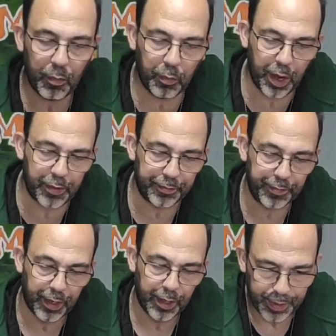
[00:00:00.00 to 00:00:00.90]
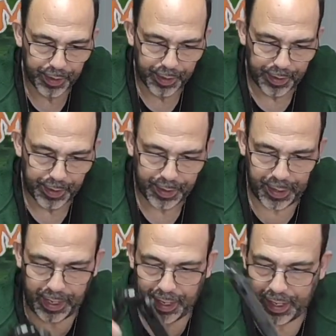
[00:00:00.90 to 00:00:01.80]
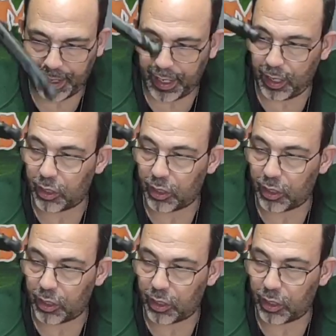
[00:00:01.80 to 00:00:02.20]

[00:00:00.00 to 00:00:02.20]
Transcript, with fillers: Bueno, eh,